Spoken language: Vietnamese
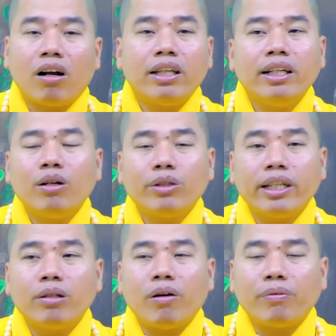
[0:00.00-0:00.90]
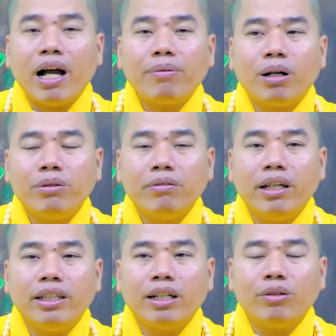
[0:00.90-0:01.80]
toàn là những câu chuyện trong Phật pháp không quý
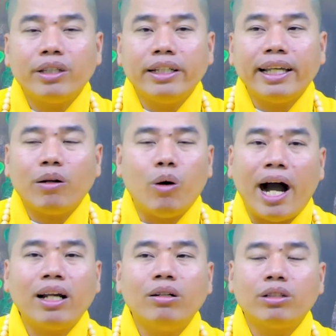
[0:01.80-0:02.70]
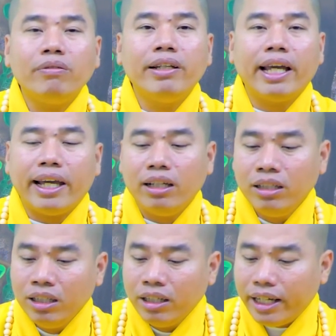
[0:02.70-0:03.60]
vị, những câu chuyện nhân quả đâu cho quý vị nghe.
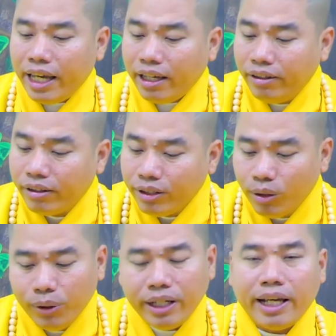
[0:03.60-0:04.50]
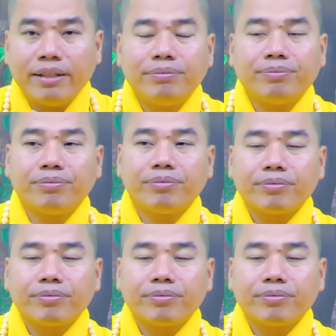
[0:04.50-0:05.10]
Nghe vừa vui nè,